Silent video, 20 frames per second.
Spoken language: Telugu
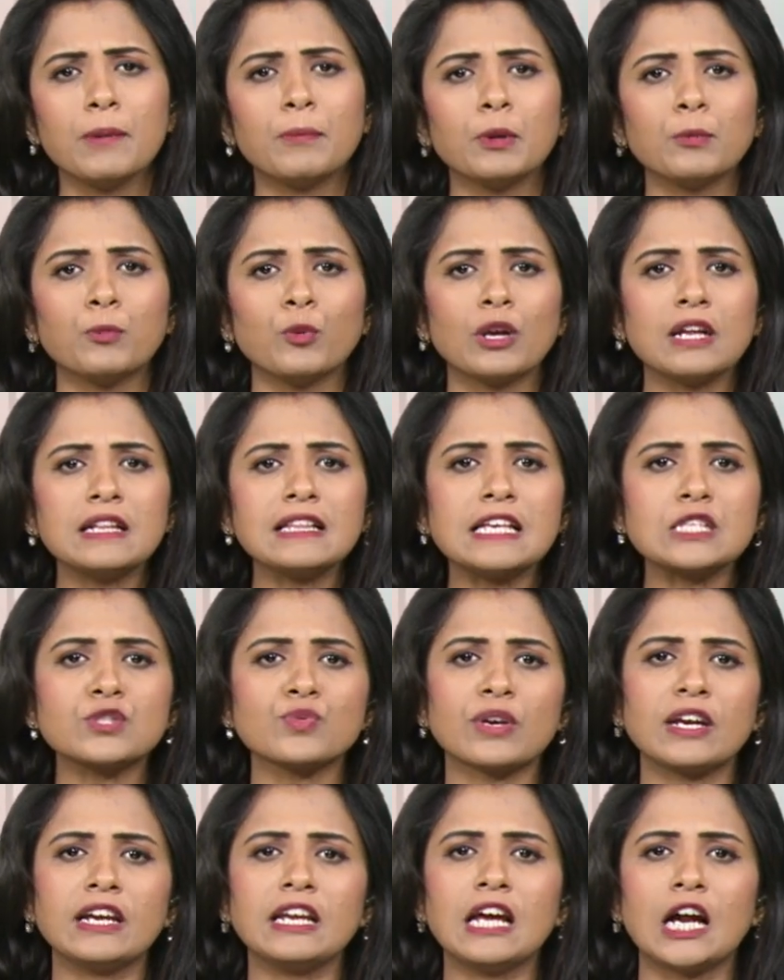ఇప్పుడు
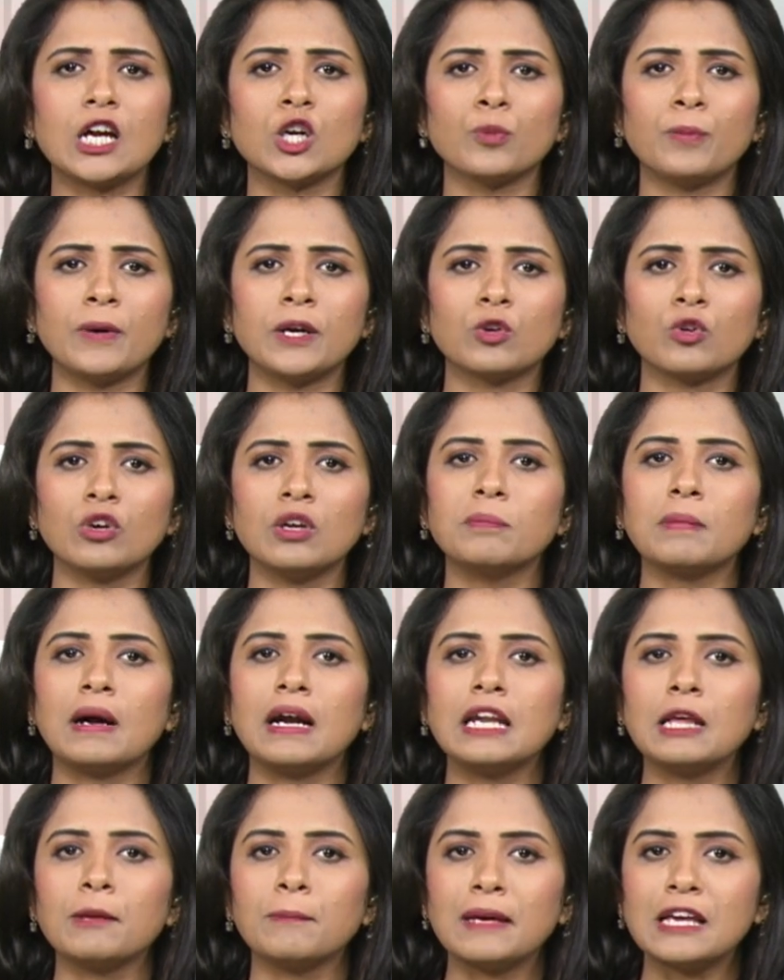పురంధేశ్వరిని అడ్డుపెట్టుకుని
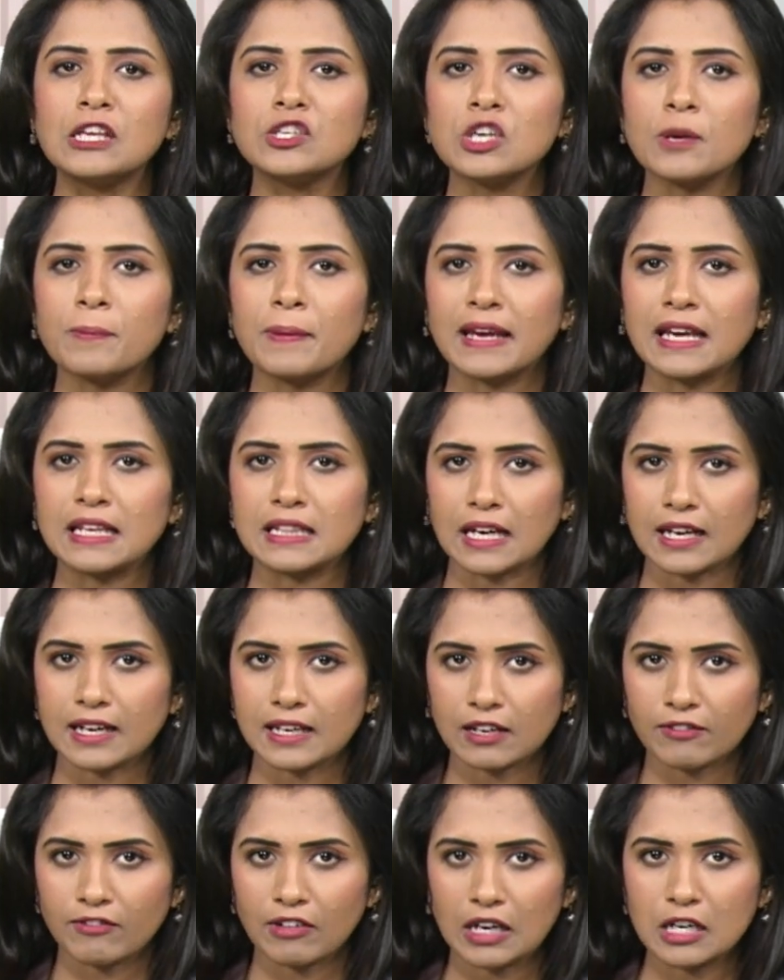మళ్లీ బీజేపీకి
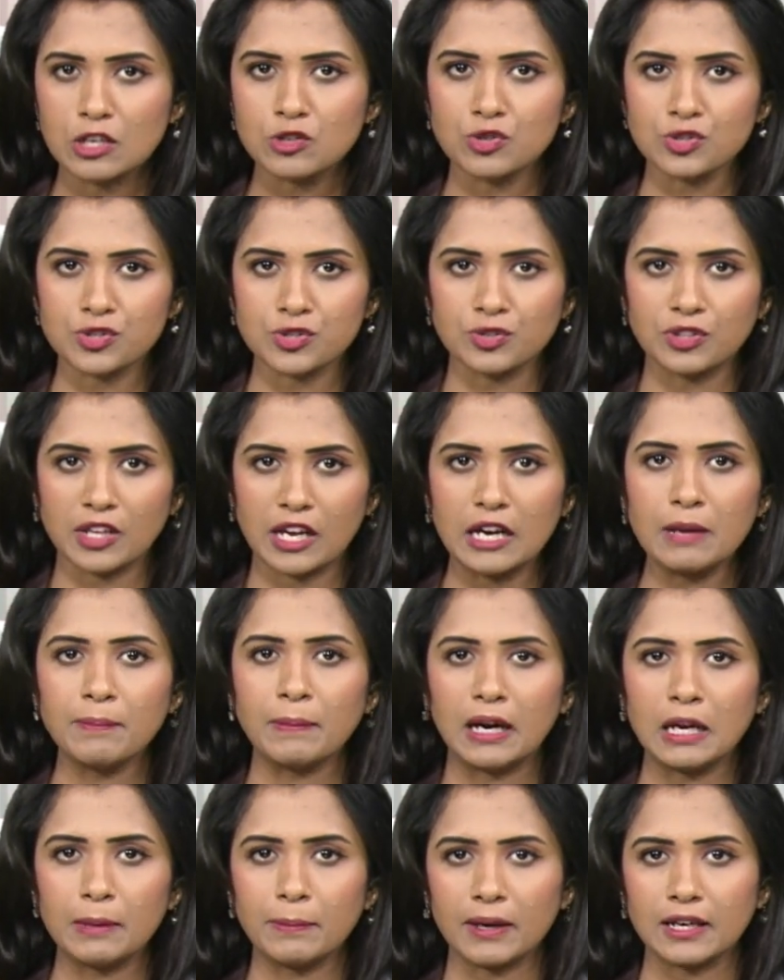దగ్గరవ్వాలని
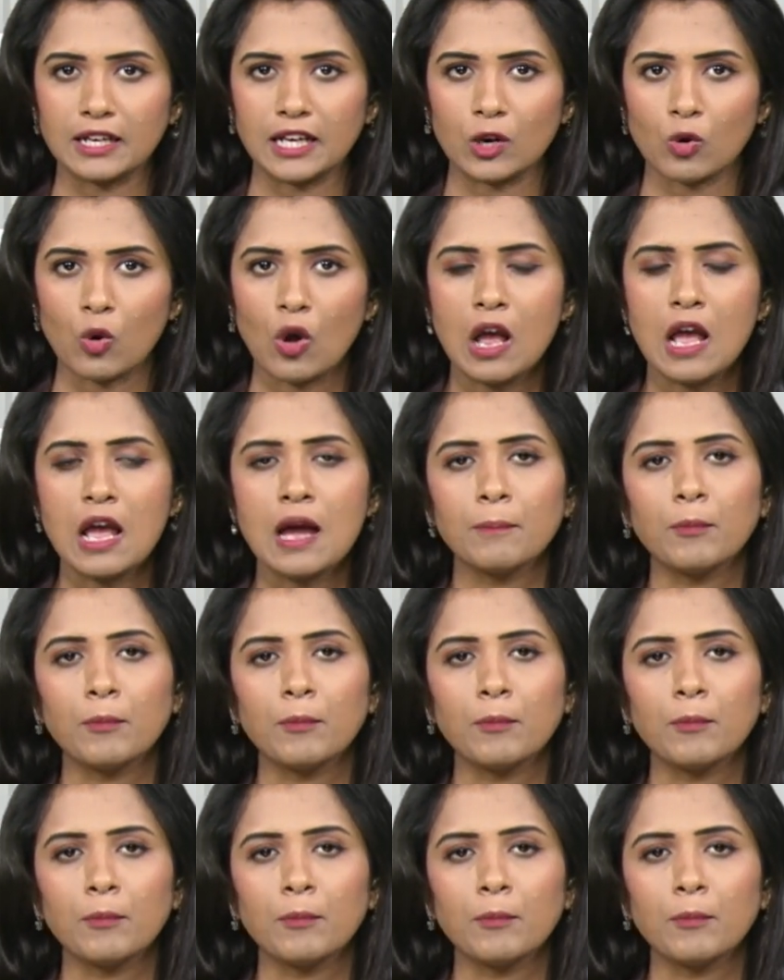చూస్తున్నారని మండిపడ్డారు